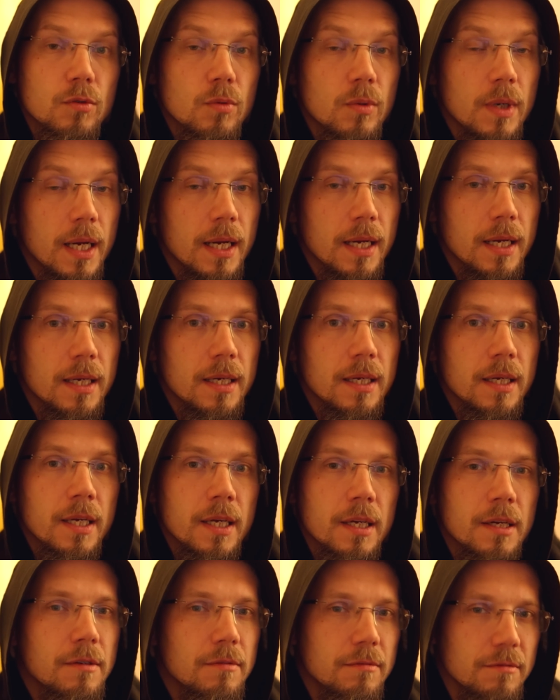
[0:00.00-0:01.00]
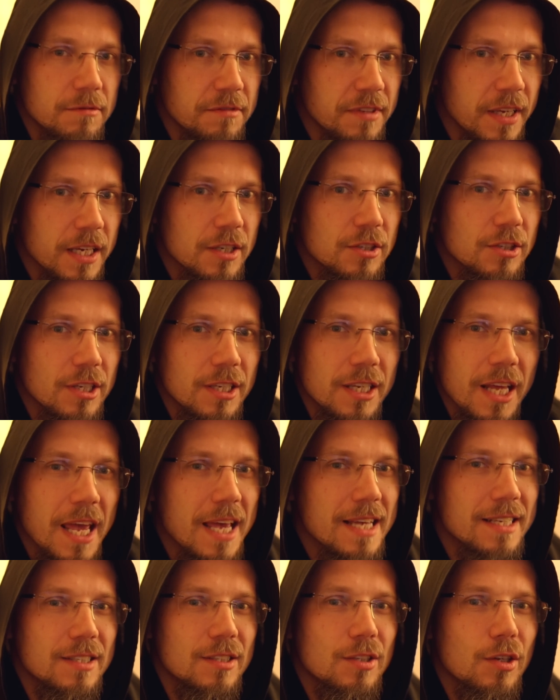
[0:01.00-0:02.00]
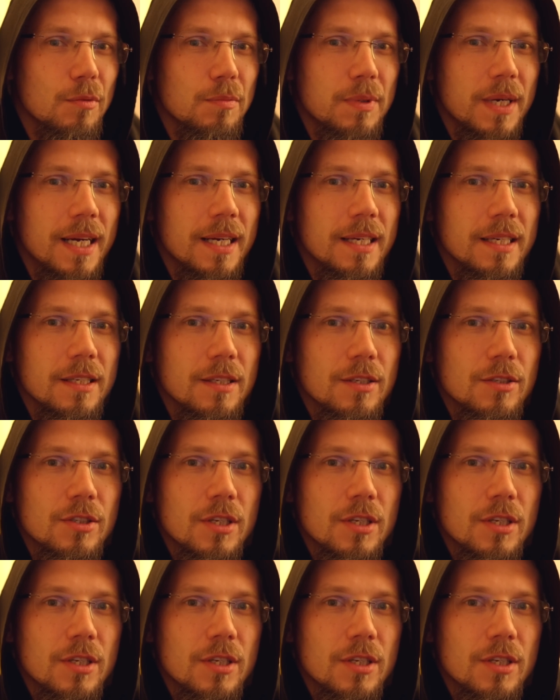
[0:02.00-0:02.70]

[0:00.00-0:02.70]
która wie, że nie jest dobra,